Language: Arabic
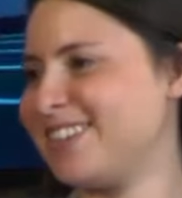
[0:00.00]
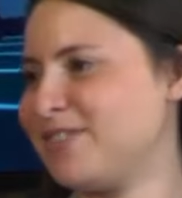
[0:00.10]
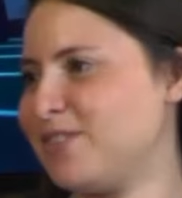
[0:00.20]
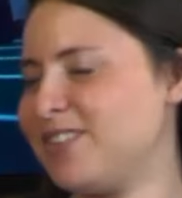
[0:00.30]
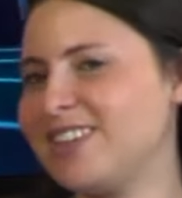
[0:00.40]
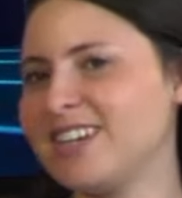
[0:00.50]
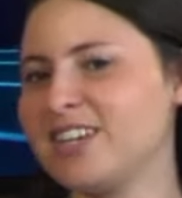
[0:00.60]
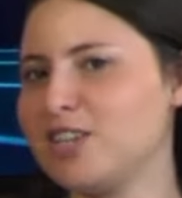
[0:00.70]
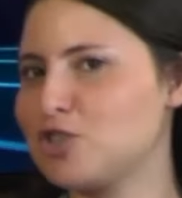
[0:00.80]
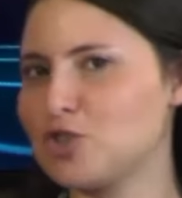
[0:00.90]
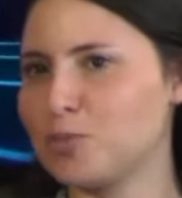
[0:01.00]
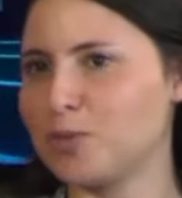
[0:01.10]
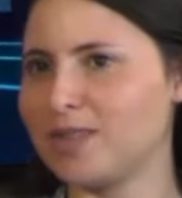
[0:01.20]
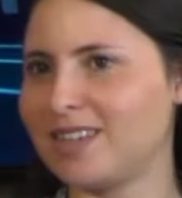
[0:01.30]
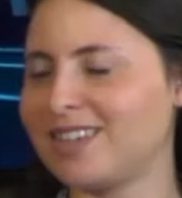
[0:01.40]
في الكيك شوب
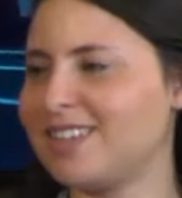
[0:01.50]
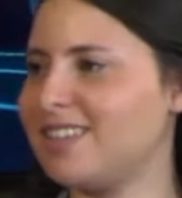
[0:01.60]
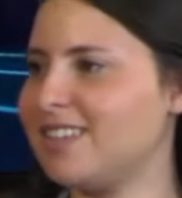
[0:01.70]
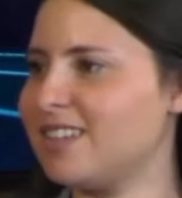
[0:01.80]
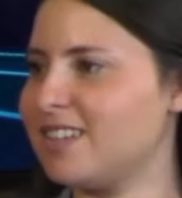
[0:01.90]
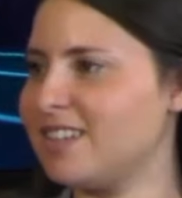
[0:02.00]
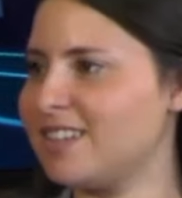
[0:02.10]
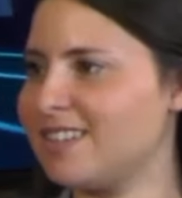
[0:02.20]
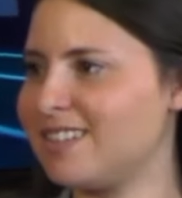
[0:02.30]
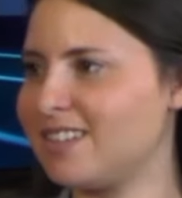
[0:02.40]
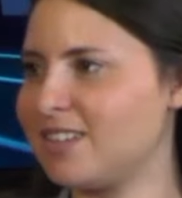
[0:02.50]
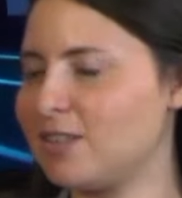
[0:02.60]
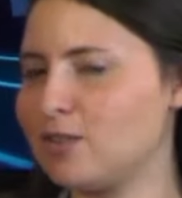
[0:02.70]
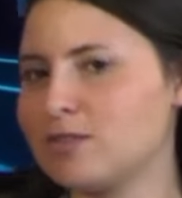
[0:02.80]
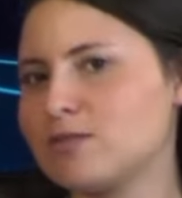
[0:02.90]
نتاعي
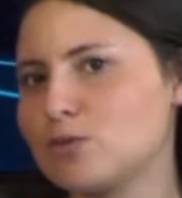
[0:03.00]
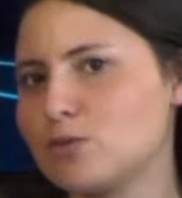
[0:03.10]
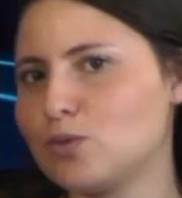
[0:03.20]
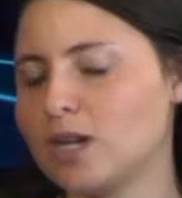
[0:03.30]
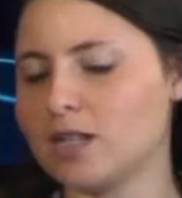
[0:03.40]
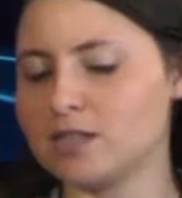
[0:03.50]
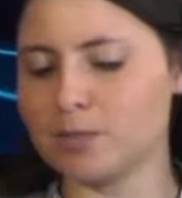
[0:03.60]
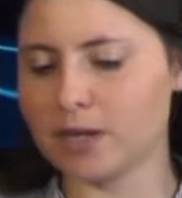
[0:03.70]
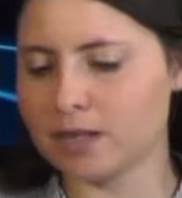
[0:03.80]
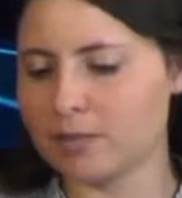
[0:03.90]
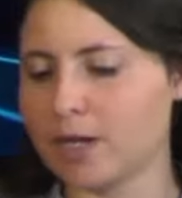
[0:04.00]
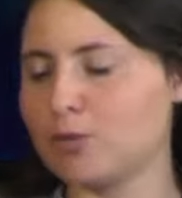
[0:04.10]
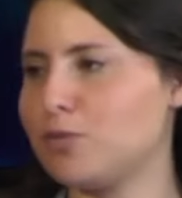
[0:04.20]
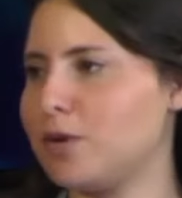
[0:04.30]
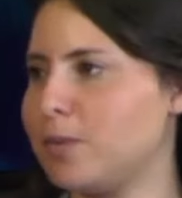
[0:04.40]
تكون عندي براند
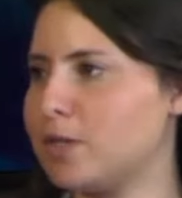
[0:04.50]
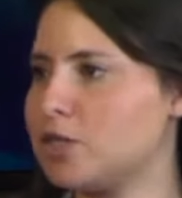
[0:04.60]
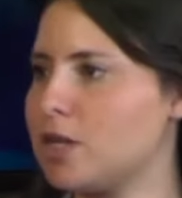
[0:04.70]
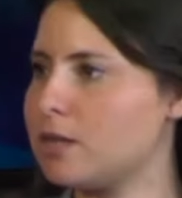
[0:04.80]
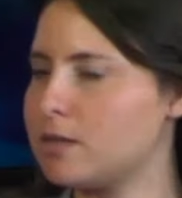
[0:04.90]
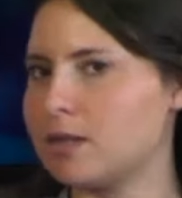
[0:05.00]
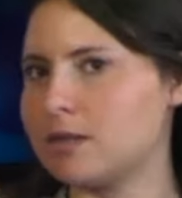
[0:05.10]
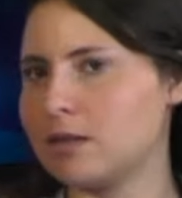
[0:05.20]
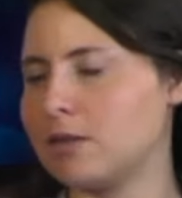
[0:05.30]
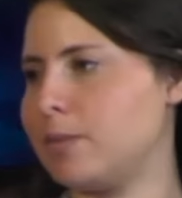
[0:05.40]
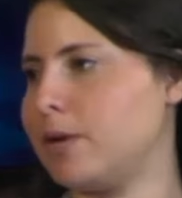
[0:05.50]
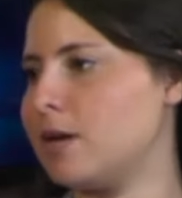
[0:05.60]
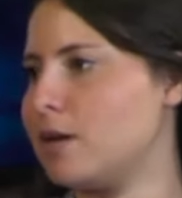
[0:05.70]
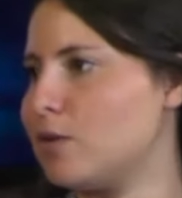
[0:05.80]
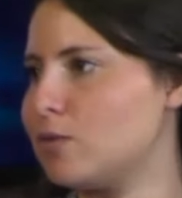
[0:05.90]
معروفه برشا نصدر
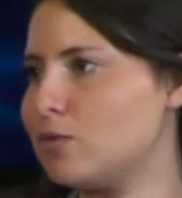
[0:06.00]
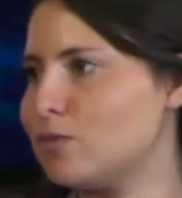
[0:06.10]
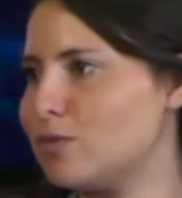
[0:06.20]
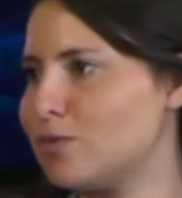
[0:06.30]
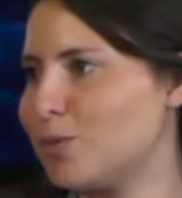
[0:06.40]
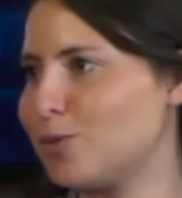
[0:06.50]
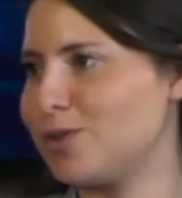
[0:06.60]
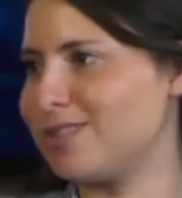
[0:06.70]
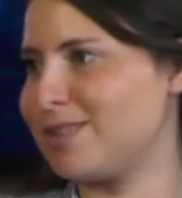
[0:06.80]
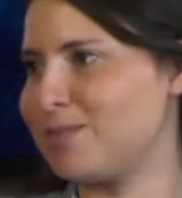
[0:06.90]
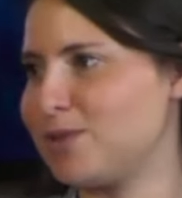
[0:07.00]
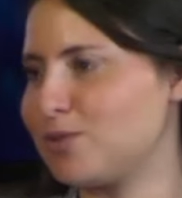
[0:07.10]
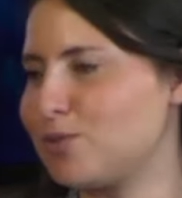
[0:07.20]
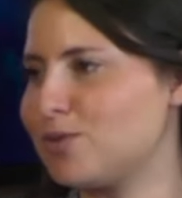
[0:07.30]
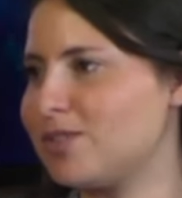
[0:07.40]
لبرا وقدره ربي
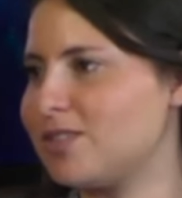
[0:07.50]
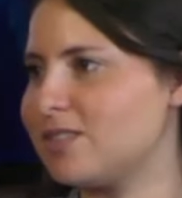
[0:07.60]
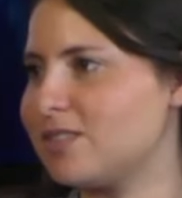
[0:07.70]
تكون